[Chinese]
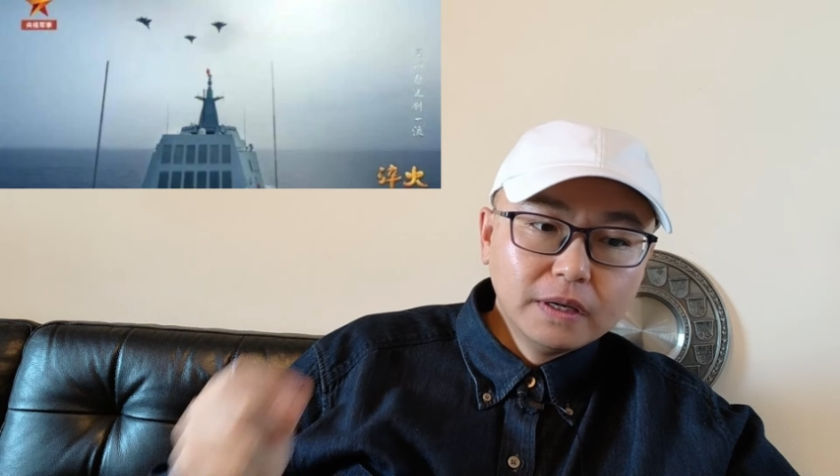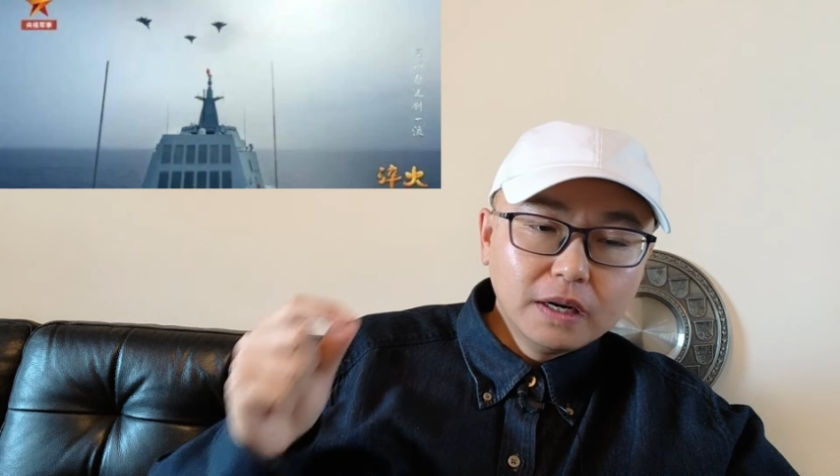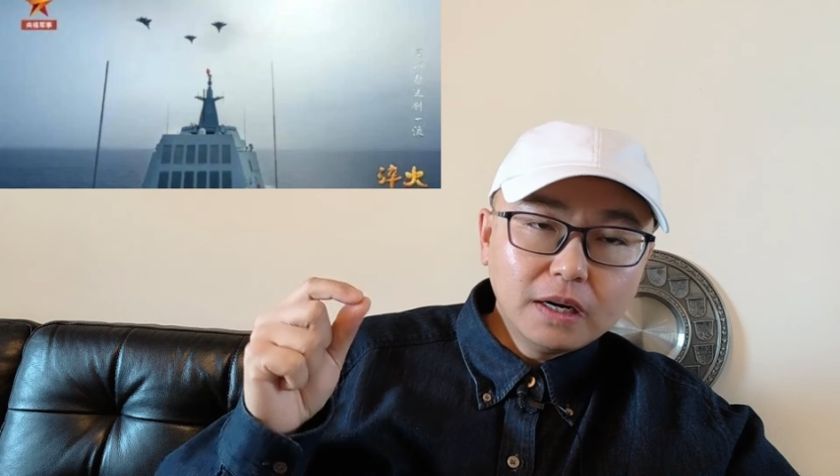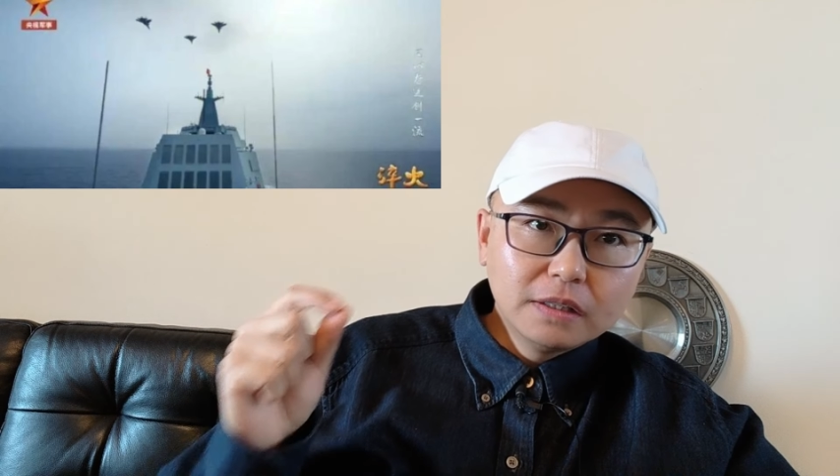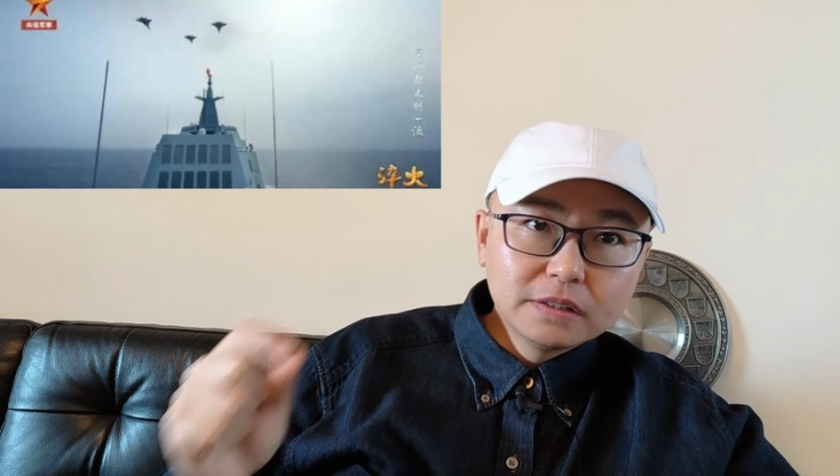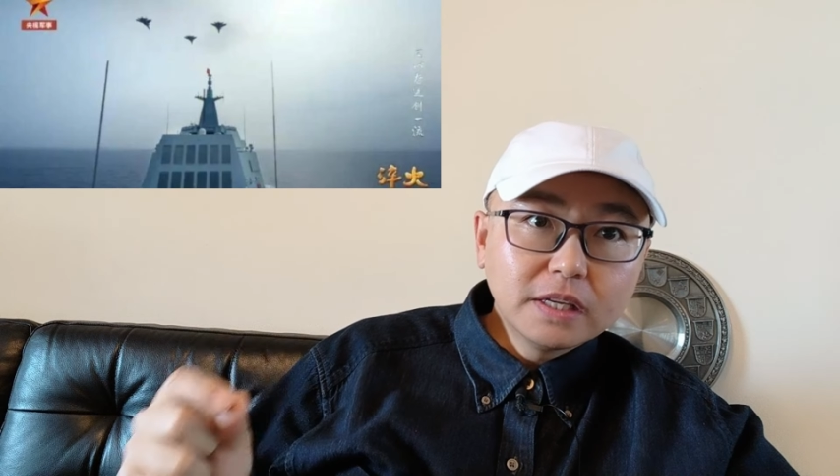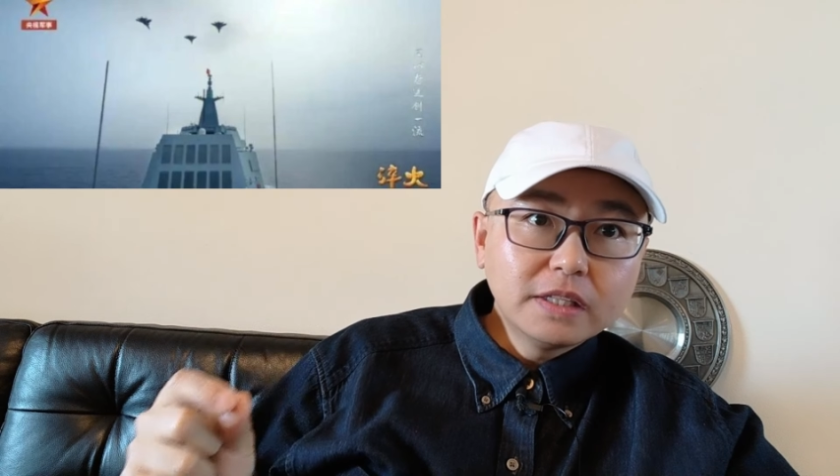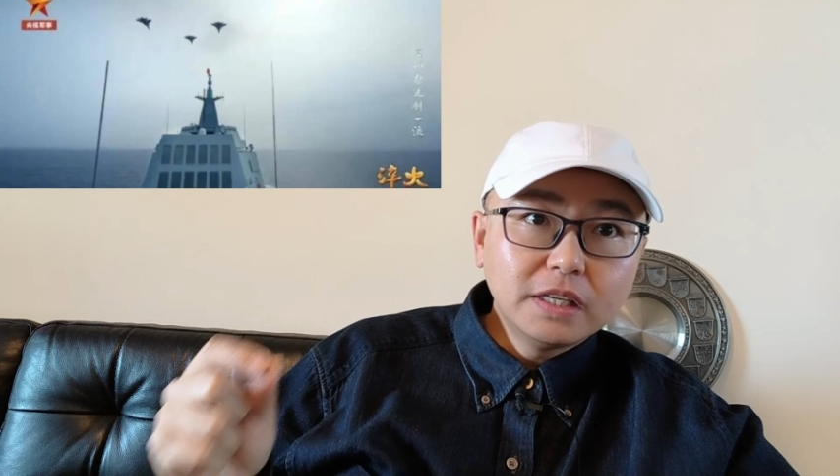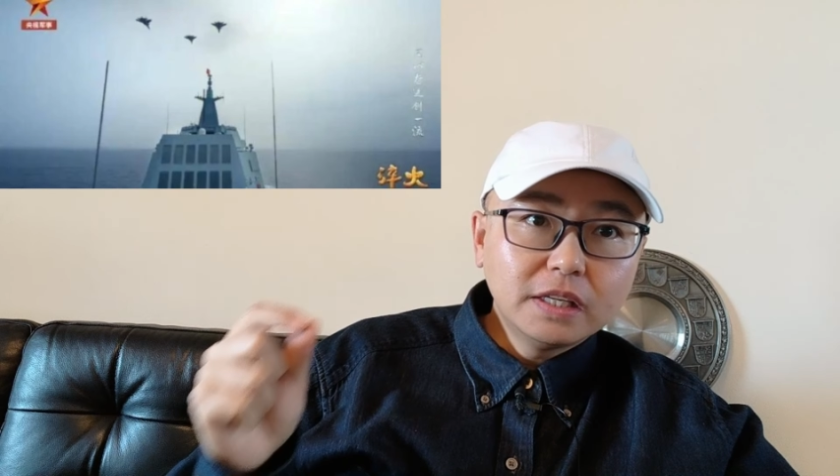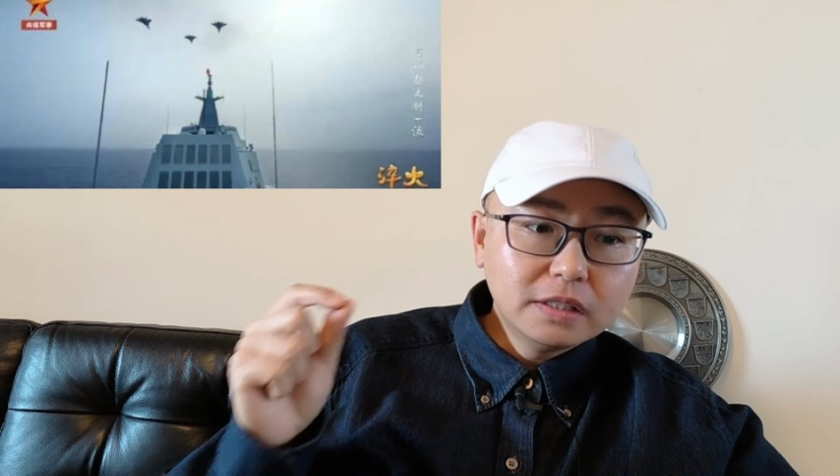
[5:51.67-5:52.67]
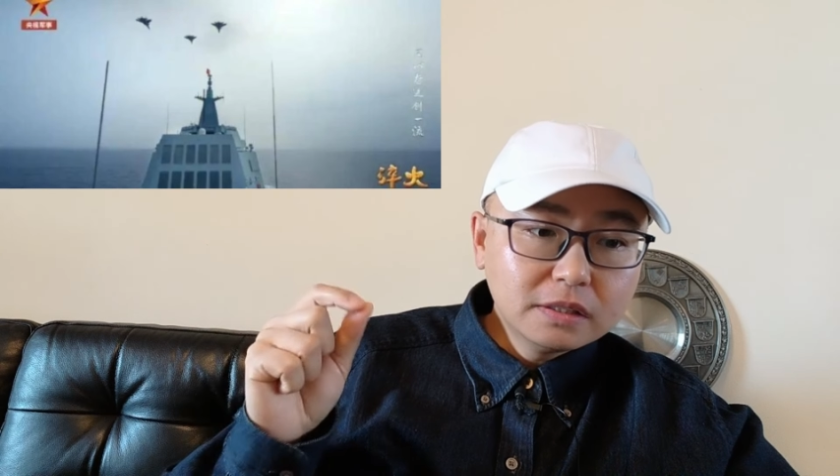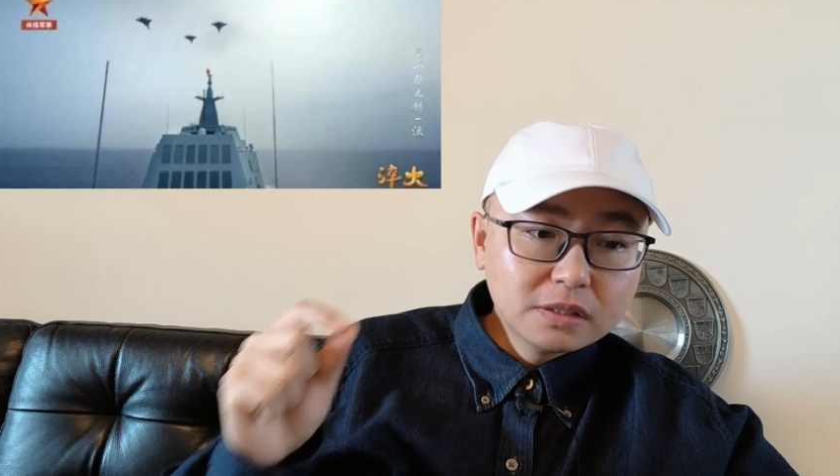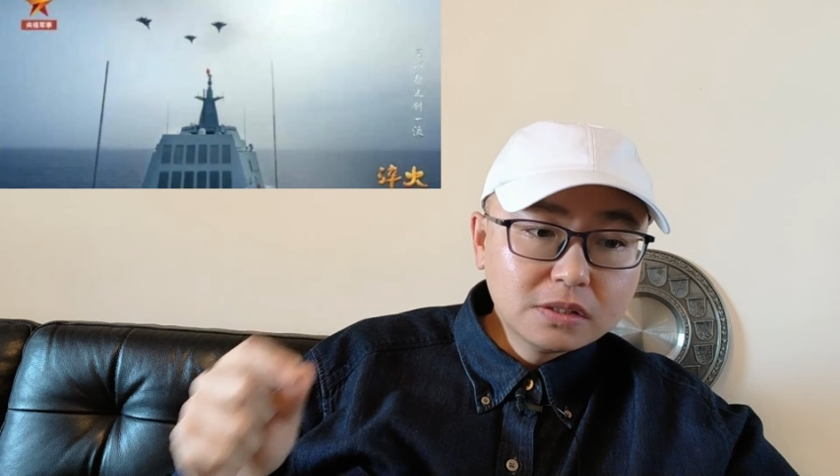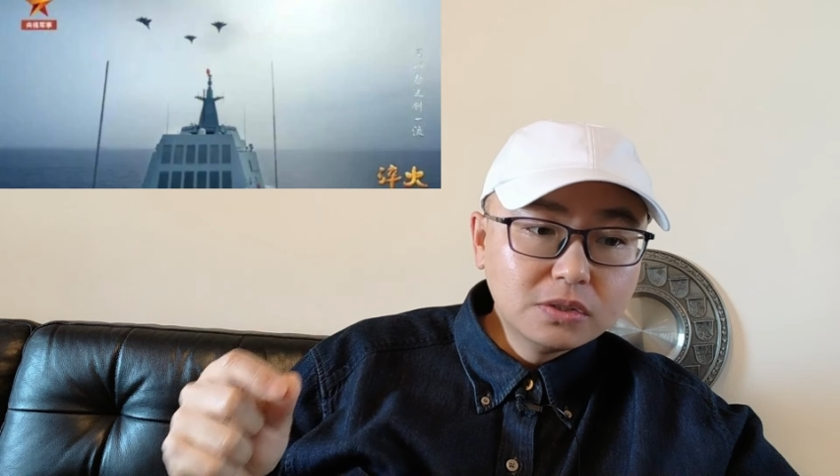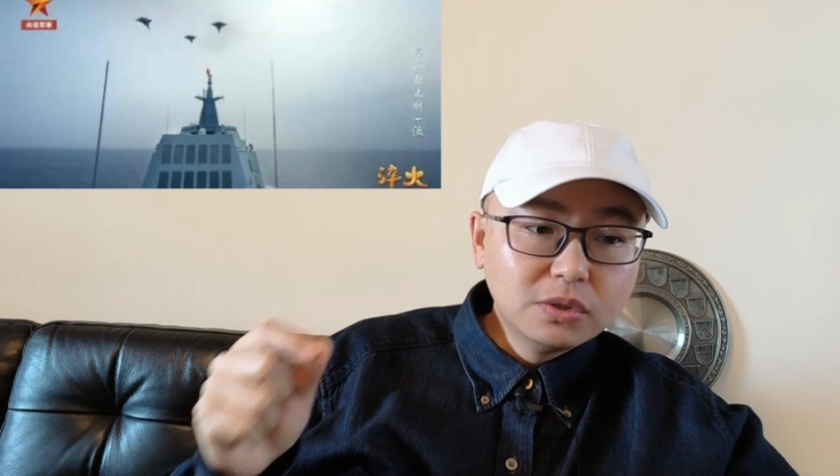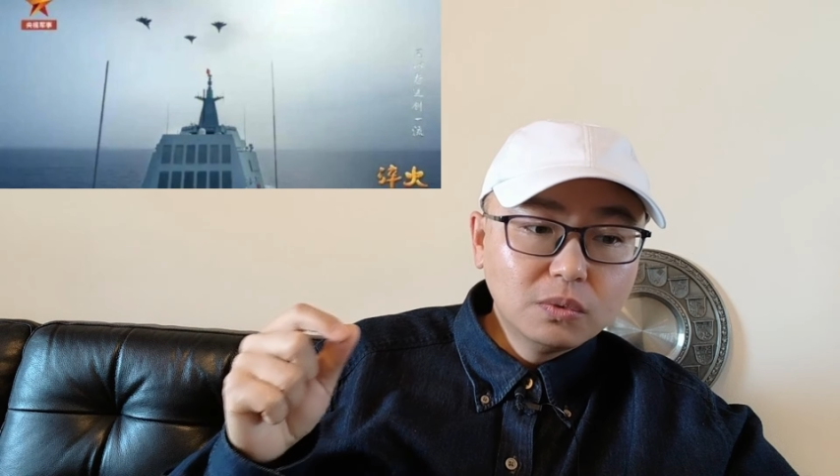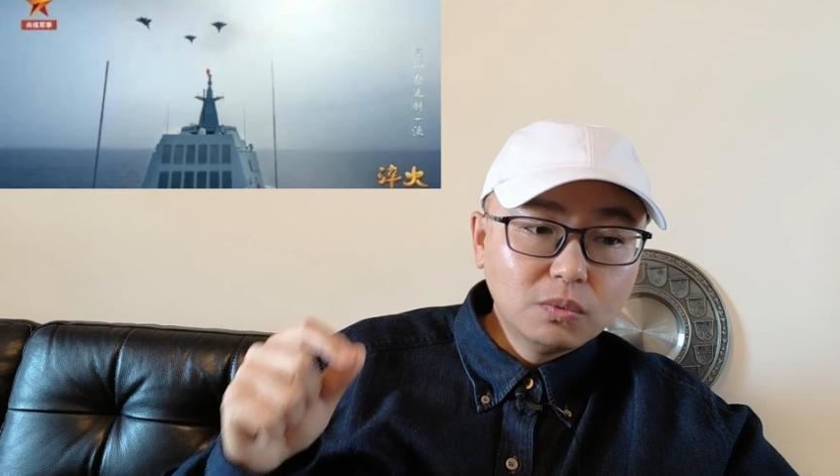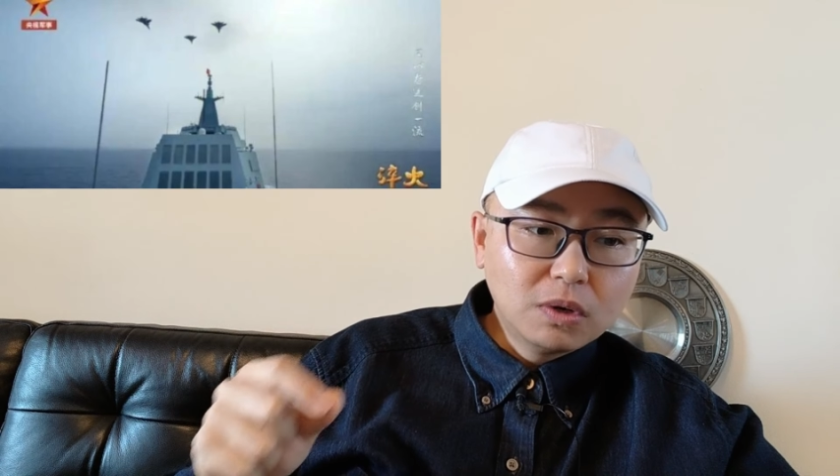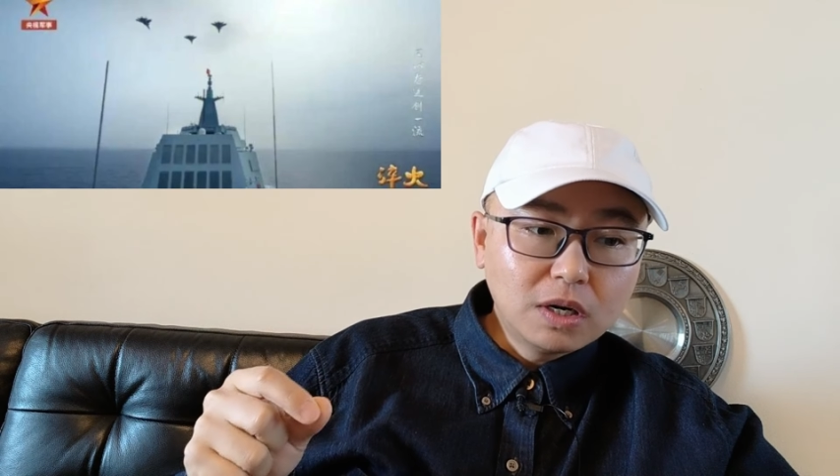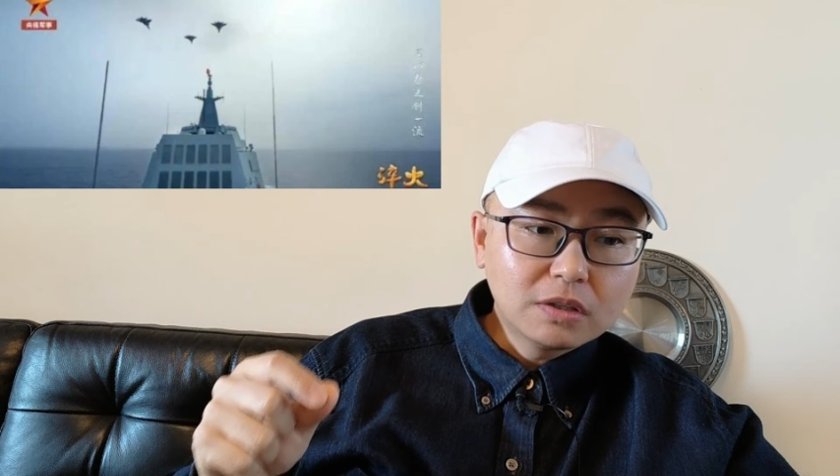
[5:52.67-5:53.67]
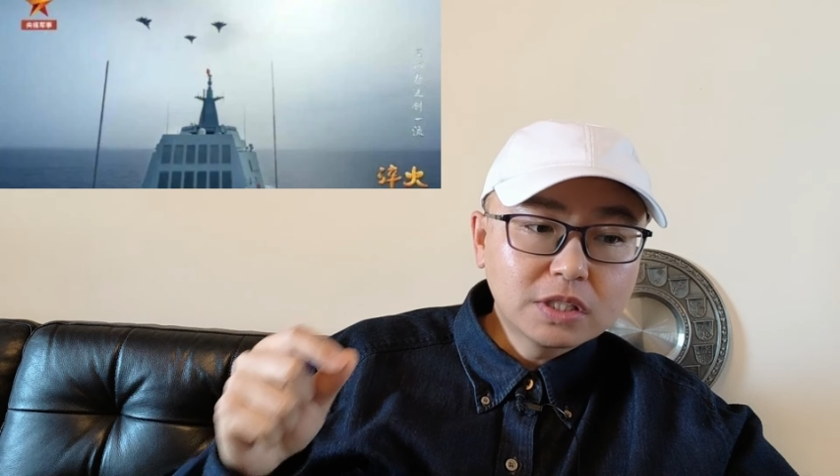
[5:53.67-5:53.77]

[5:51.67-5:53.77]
二三年四月五号，